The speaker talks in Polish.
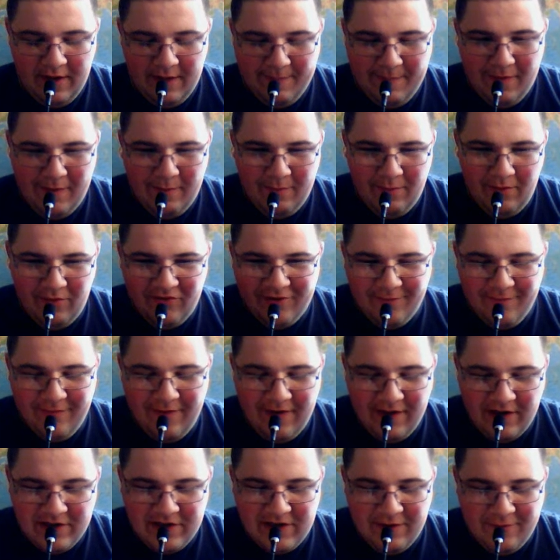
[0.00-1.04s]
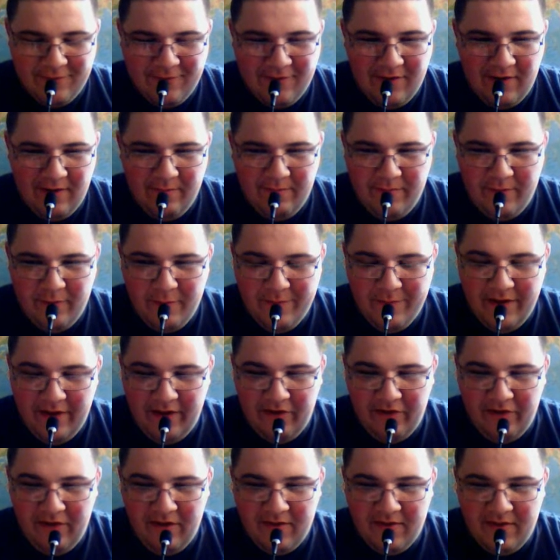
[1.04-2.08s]
pewno nie czytał wiersza, w którym byłyby
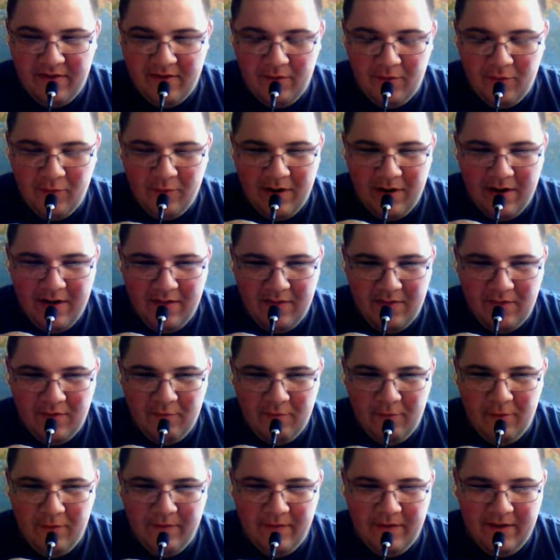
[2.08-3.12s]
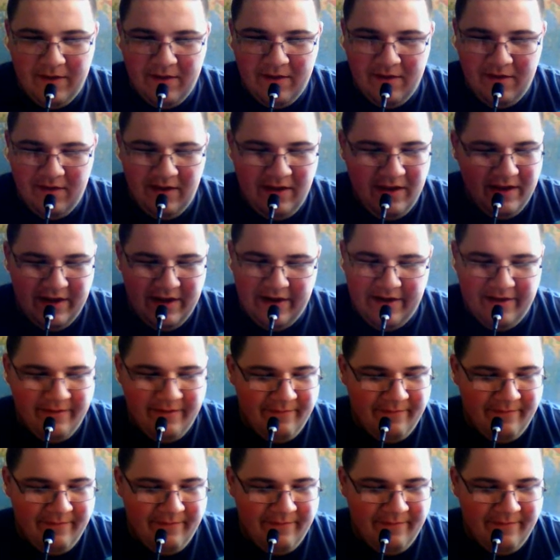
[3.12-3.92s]
jakieś niecenzuralne słowa. Nie.